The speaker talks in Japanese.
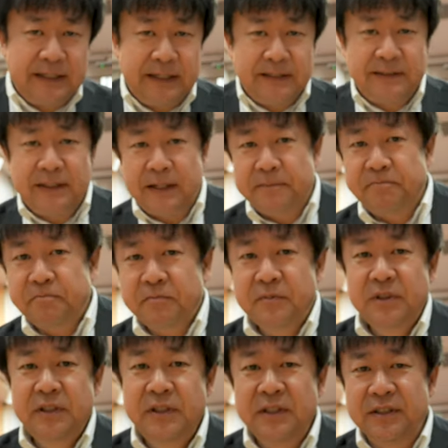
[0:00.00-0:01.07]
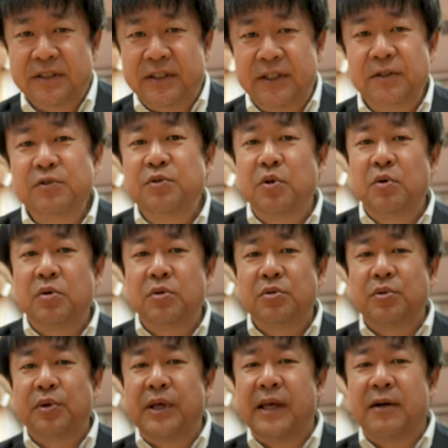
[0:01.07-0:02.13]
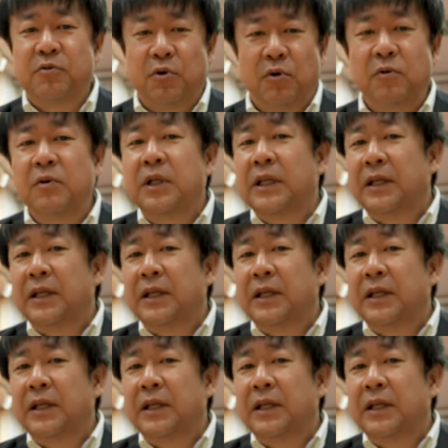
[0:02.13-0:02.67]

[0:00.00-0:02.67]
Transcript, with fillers: ないですねキルオートエアコンこ